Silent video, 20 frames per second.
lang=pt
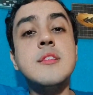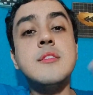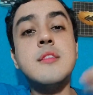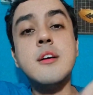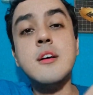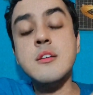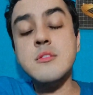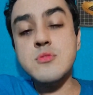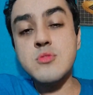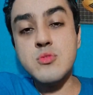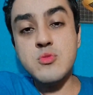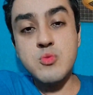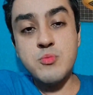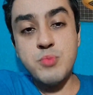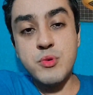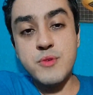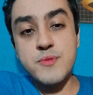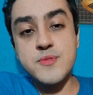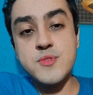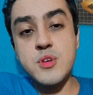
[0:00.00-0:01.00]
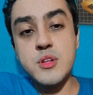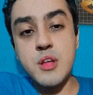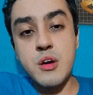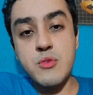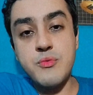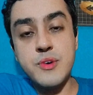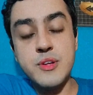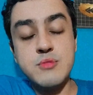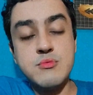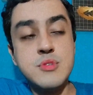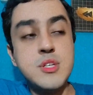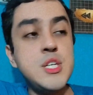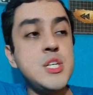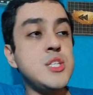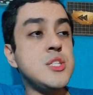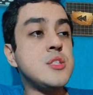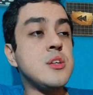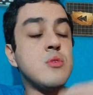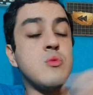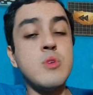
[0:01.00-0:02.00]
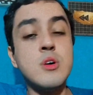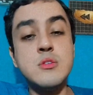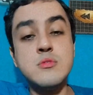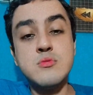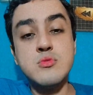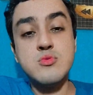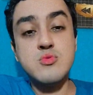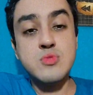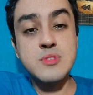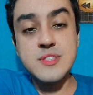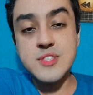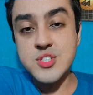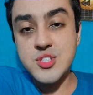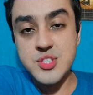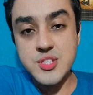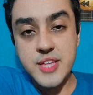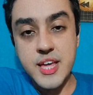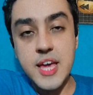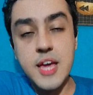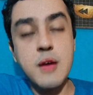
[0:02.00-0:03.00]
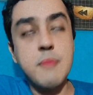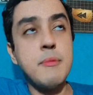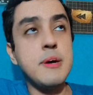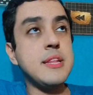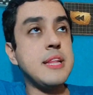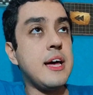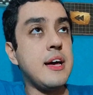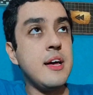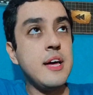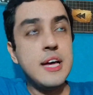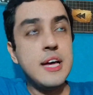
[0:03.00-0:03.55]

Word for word: tanto do profissional faturista quanto do sistema da,